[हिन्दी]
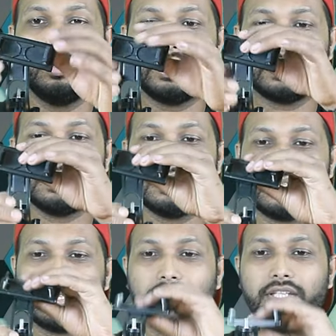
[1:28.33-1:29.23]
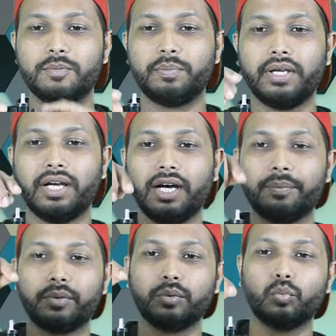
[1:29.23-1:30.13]
और एक चीज़ इस पर
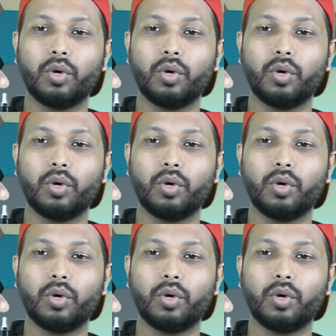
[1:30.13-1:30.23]
आपको